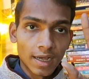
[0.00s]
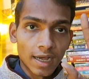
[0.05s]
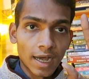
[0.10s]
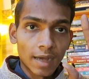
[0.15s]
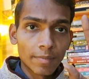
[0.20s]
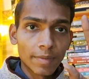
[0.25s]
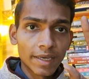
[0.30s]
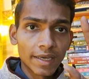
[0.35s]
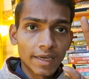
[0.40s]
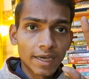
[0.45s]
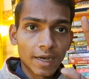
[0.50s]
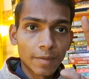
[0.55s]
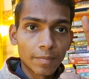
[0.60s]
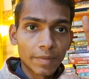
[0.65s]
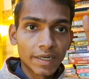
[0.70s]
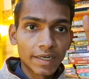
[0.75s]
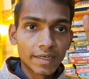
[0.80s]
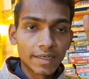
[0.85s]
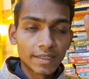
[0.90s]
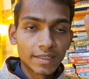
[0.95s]
हमें
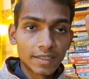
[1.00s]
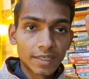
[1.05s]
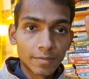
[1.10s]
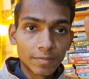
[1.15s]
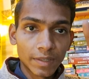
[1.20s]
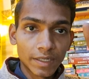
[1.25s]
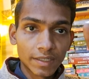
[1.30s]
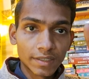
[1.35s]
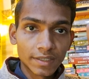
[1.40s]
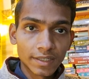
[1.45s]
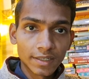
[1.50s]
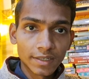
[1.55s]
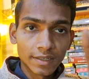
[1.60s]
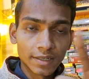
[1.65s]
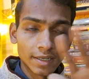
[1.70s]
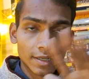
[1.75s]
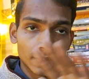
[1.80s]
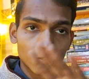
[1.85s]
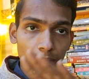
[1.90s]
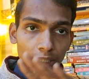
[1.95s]
अपनी डिफिनीसन
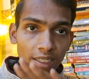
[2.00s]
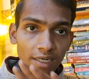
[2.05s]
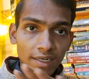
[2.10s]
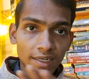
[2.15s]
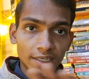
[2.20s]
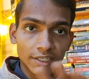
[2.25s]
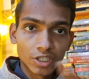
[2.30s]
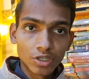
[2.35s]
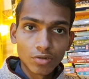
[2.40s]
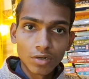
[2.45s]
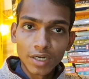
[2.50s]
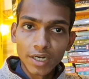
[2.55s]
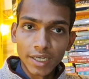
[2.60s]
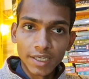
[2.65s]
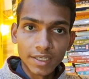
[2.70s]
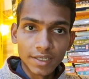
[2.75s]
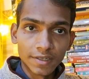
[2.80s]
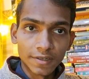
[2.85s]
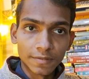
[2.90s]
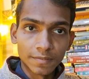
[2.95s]
बदलने की ज़रूरत
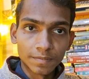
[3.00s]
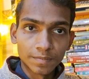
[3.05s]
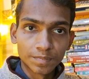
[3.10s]
नहीं है